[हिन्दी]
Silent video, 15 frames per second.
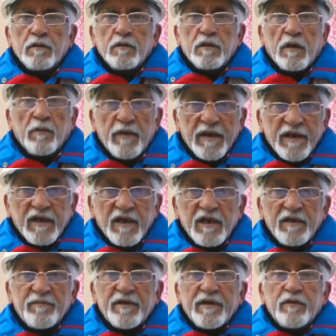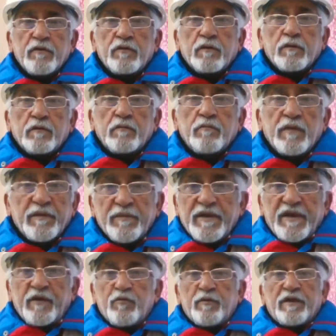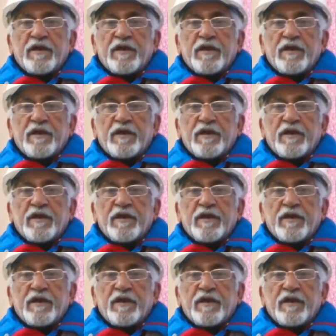कमाने के लिए बने हो भाई मेरी उम्र